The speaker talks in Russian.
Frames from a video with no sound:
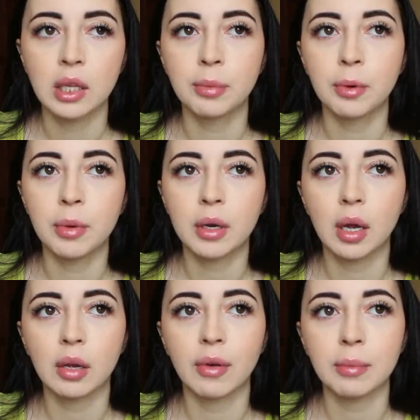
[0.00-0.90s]
а, например,
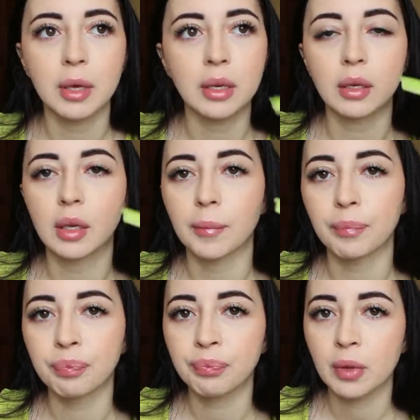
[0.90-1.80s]
как в Америке –
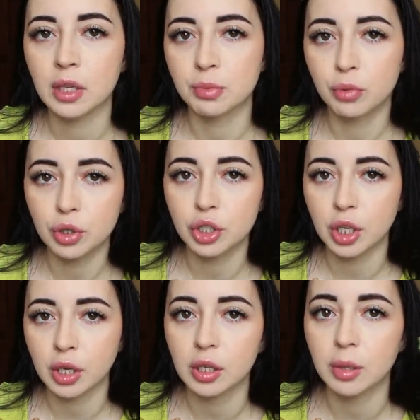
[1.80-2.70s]
смотришь
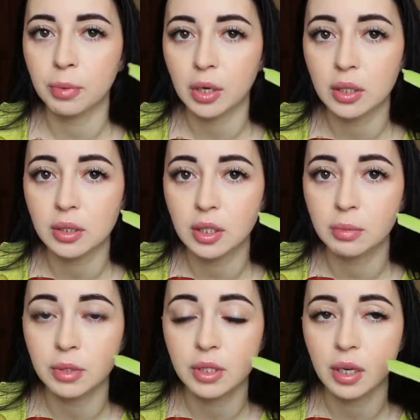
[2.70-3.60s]
какие-то
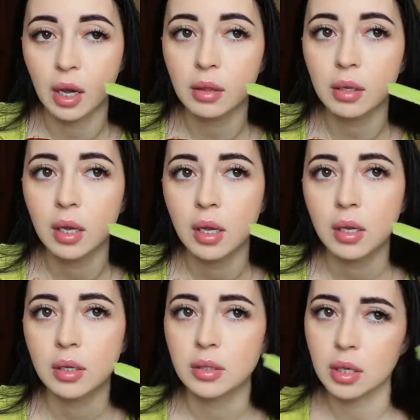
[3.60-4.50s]
пиратские материалы,
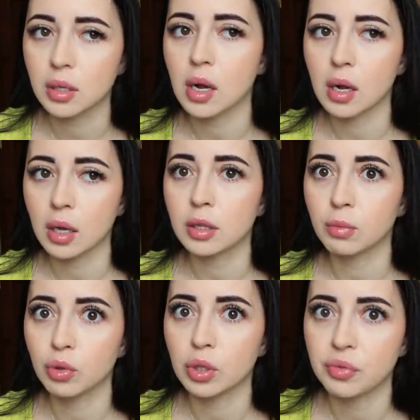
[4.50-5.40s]
за это какая-то
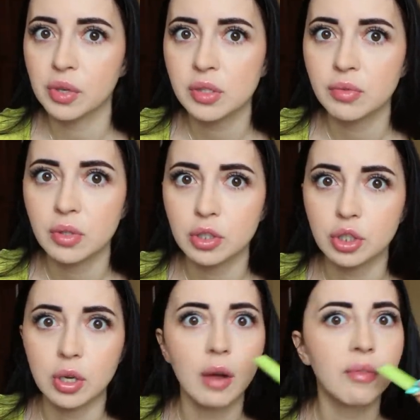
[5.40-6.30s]
будет ответственность,
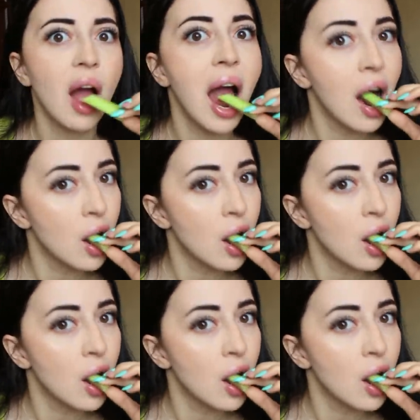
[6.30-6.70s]
штрафы.